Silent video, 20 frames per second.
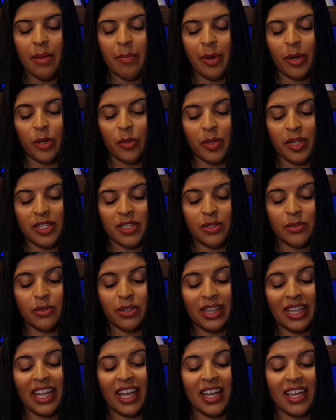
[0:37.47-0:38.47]
para o Brasil
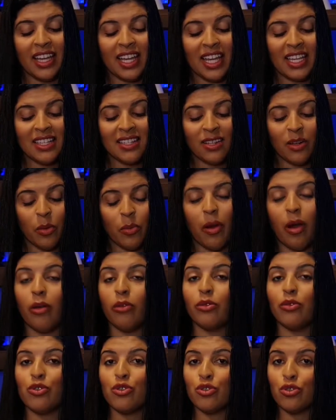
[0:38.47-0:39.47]
lá em São
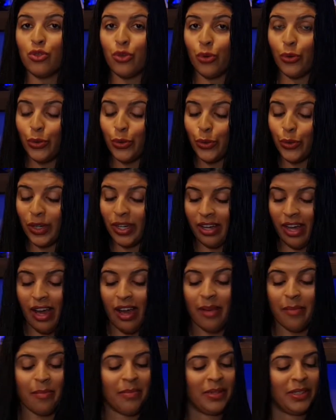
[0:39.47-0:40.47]
Paulo,
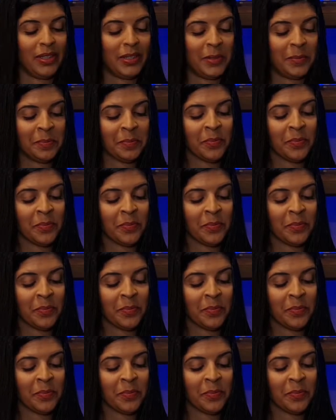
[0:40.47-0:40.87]
Sorocaba.